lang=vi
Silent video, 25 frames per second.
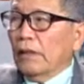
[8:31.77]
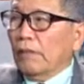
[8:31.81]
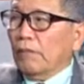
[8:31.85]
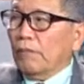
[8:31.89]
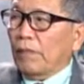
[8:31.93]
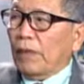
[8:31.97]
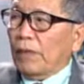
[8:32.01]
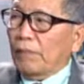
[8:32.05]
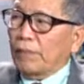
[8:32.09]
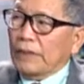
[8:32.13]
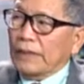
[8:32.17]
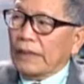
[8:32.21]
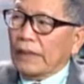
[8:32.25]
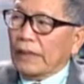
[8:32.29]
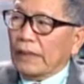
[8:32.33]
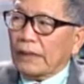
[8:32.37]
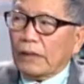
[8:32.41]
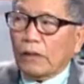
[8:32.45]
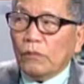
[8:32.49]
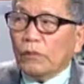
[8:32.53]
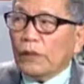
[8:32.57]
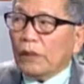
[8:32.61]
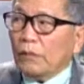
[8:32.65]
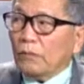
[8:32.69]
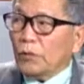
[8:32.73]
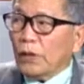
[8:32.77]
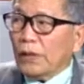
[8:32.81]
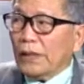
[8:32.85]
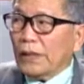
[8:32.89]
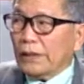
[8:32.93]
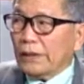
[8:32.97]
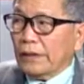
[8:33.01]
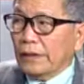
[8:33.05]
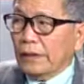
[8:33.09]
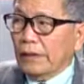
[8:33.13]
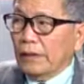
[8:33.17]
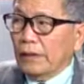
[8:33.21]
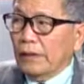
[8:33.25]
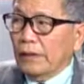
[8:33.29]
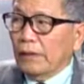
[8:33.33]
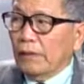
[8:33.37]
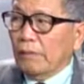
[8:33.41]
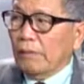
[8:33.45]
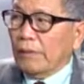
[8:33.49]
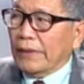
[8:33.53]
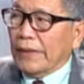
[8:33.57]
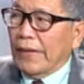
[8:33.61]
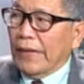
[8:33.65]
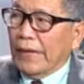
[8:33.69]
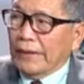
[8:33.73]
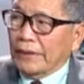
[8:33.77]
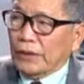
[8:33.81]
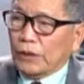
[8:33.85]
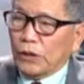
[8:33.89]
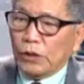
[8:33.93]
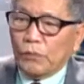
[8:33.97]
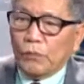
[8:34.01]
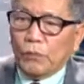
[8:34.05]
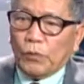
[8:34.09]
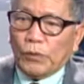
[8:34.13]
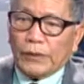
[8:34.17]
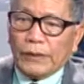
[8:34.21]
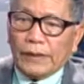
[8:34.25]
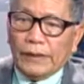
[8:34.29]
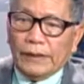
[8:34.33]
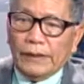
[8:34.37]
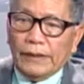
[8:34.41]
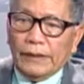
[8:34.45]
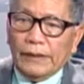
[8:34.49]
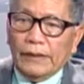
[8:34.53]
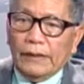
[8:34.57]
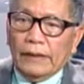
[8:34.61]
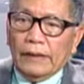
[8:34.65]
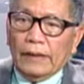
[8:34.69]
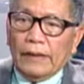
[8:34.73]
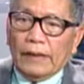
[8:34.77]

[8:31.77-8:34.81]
mà bây giờ không kiểm soát được nữa mà để cho một cái